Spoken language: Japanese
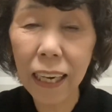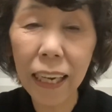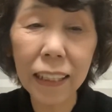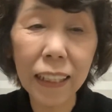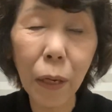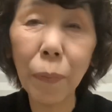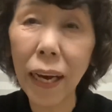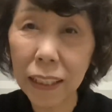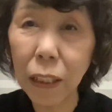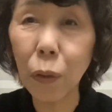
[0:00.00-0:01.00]
買いに行けば
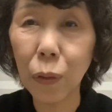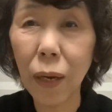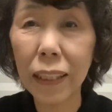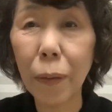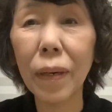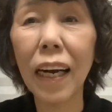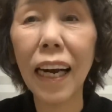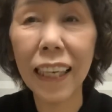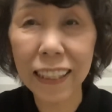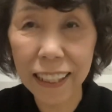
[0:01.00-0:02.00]
いいという頭
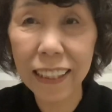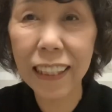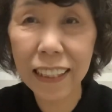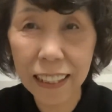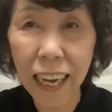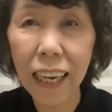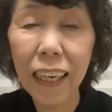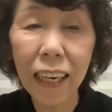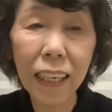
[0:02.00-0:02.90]
があったんですが、あ